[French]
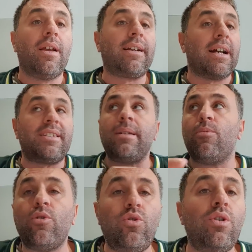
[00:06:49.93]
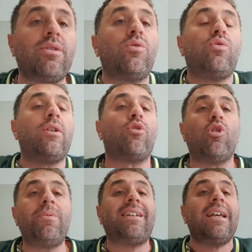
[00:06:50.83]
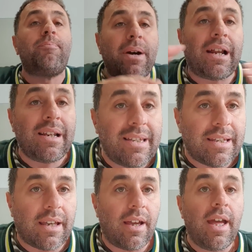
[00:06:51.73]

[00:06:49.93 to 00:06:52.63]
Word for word: quasiment nulle, c'est une économie qui est paralysée.